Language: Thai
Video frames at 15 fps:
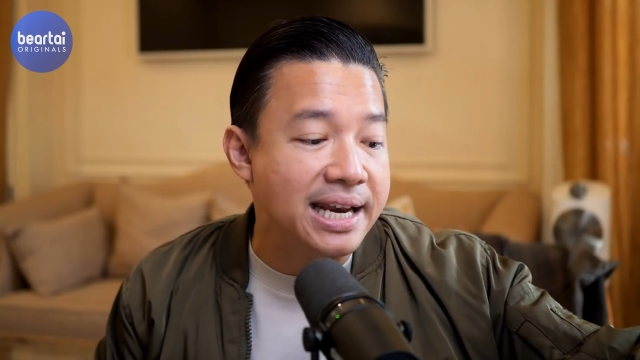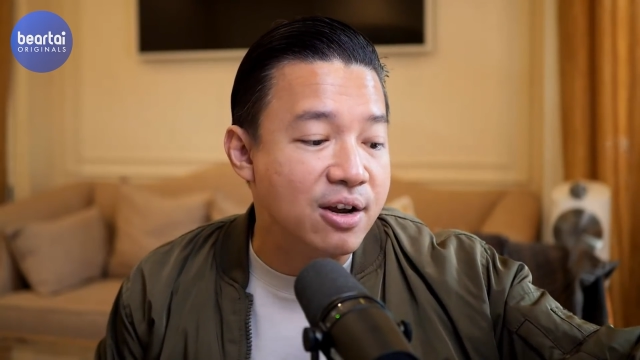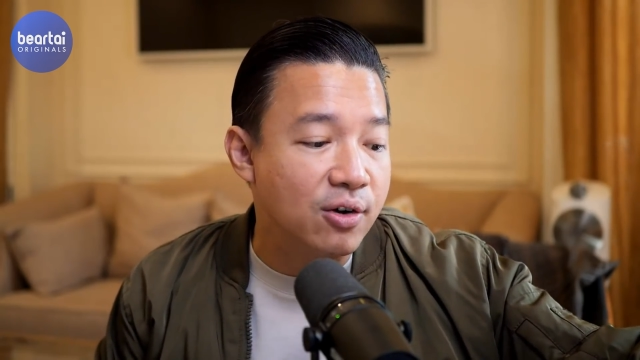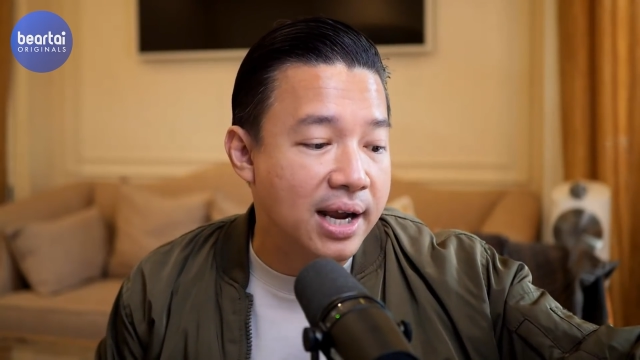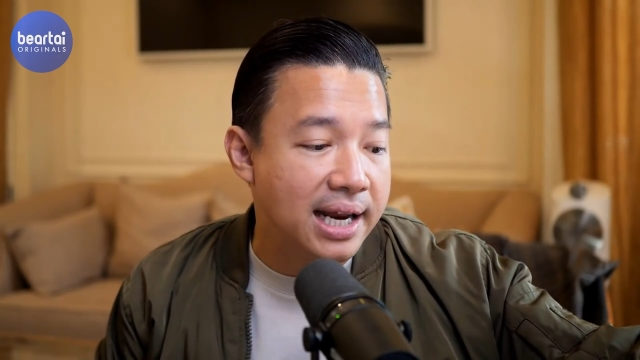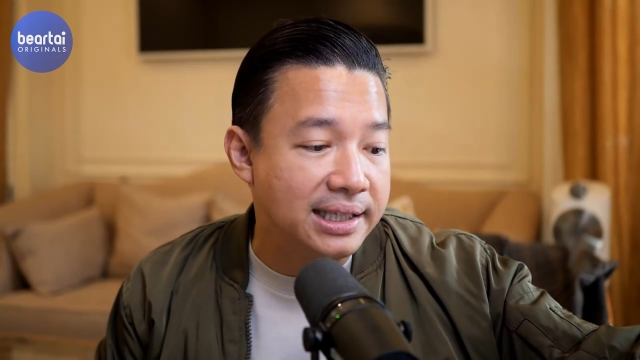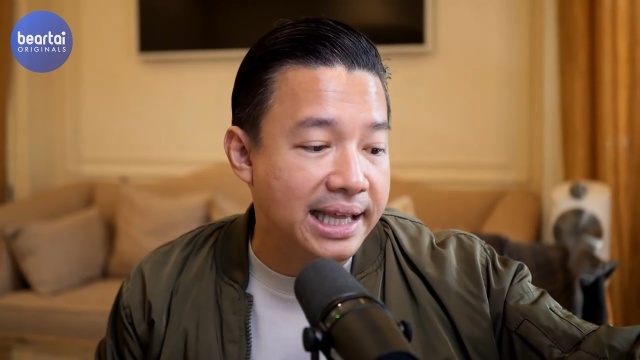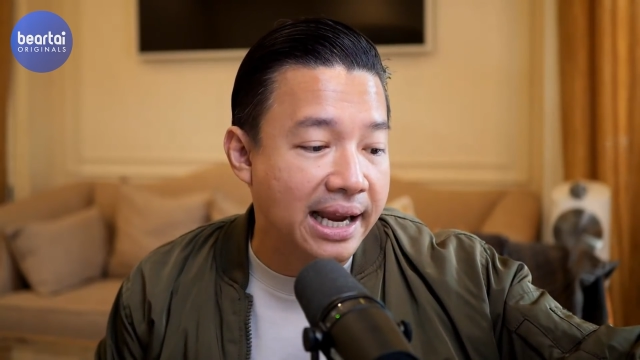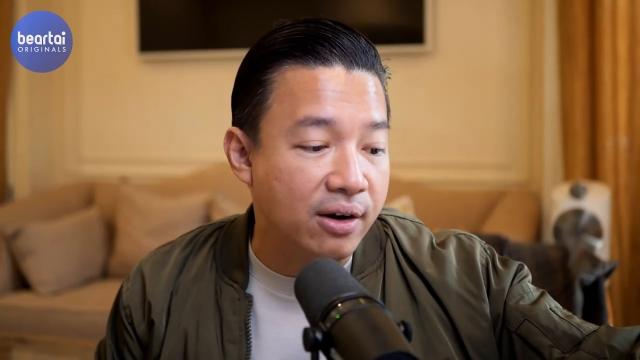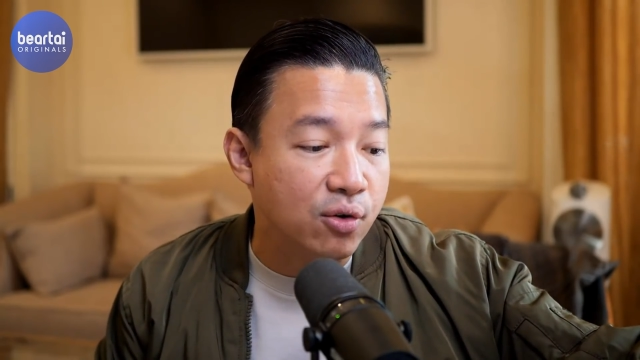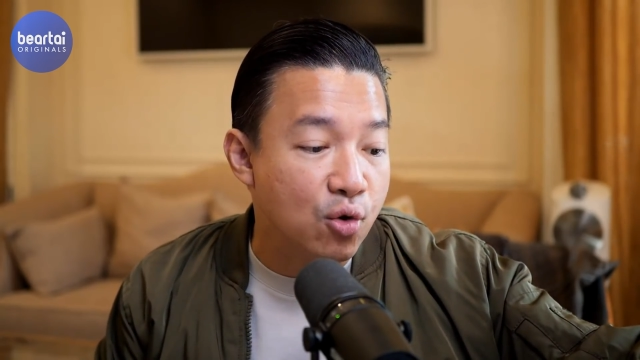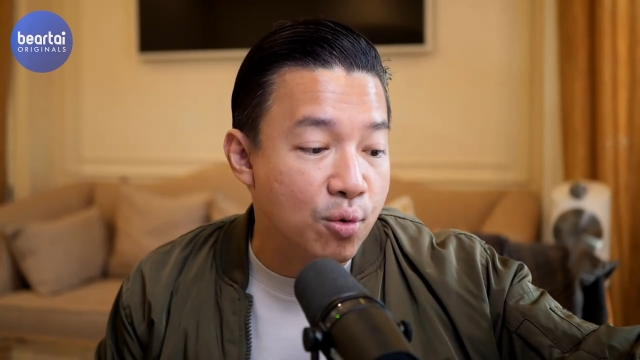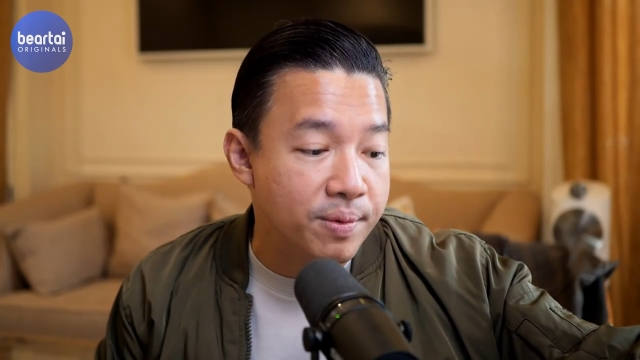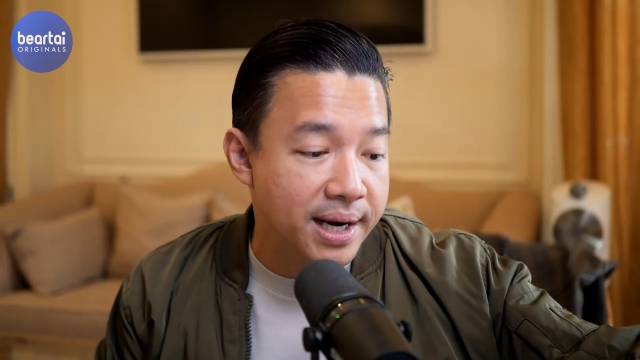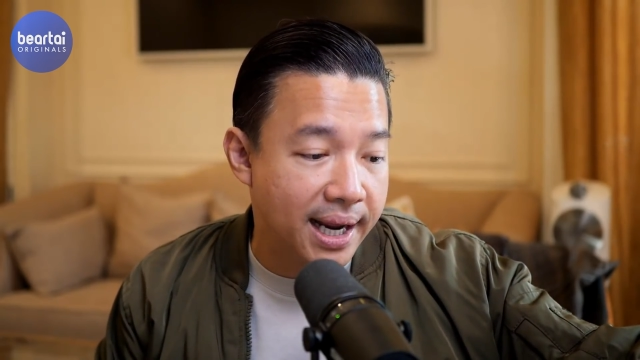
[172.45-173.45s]
ล์เดียวกันแต่ง
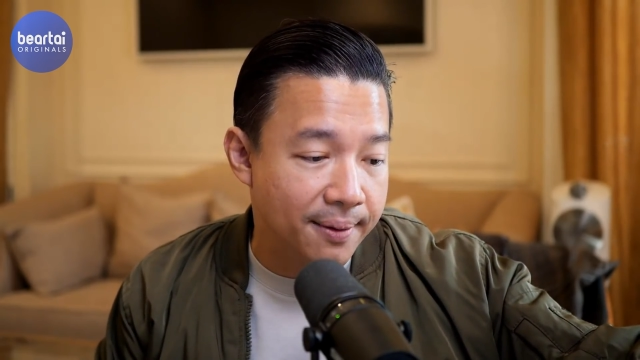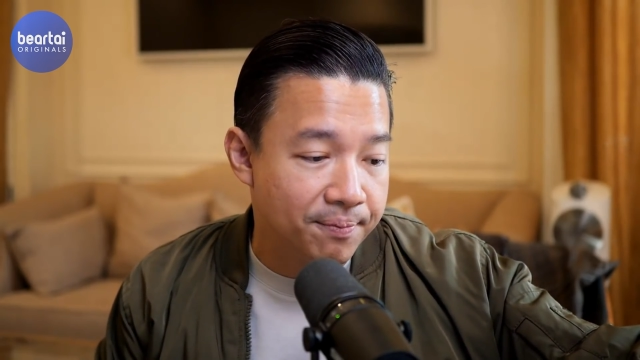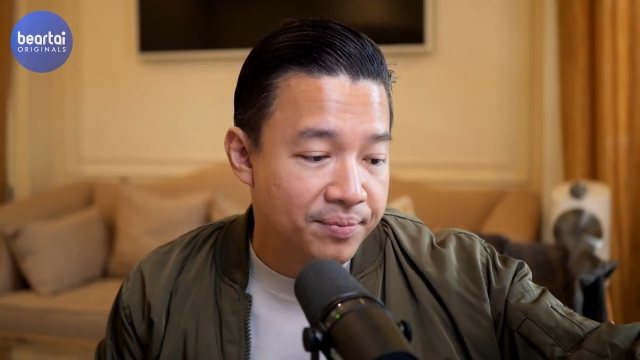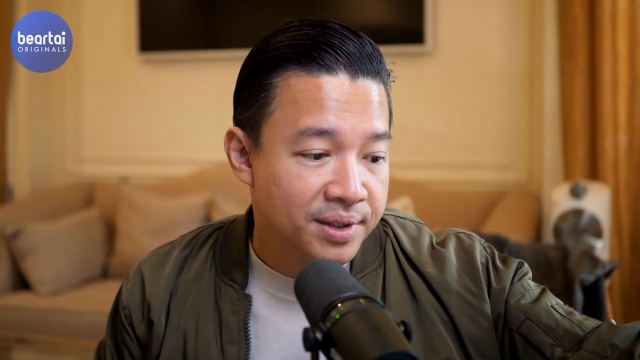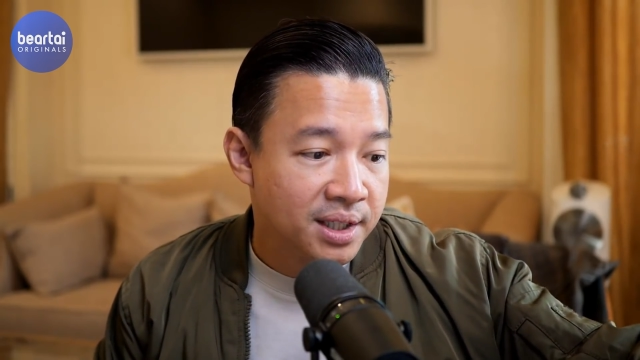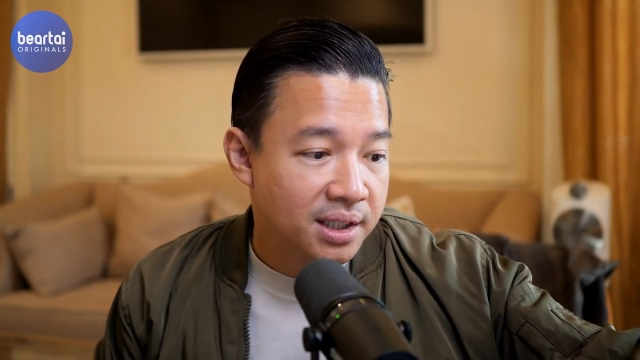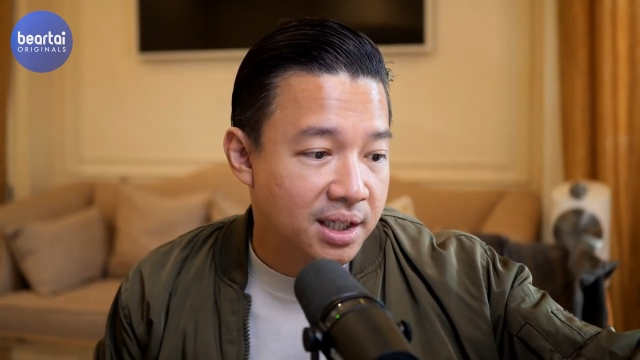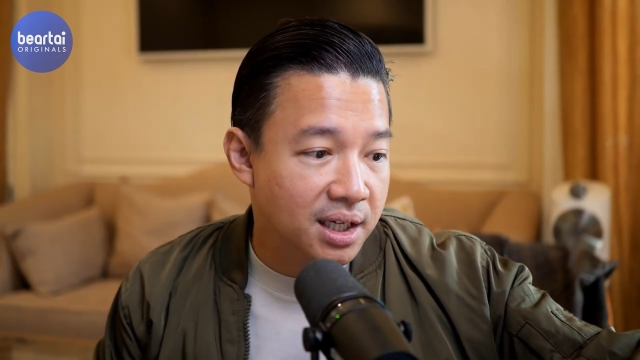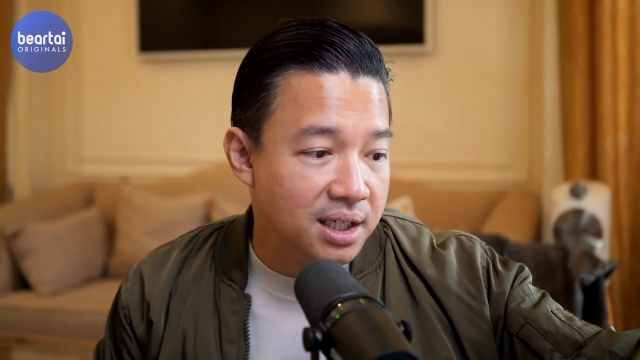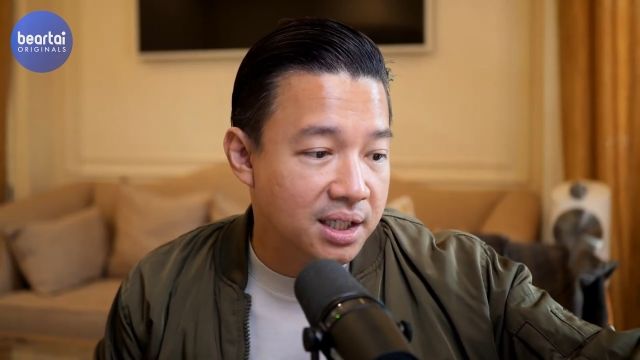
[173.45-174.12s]
รูปเนี่ยก็คื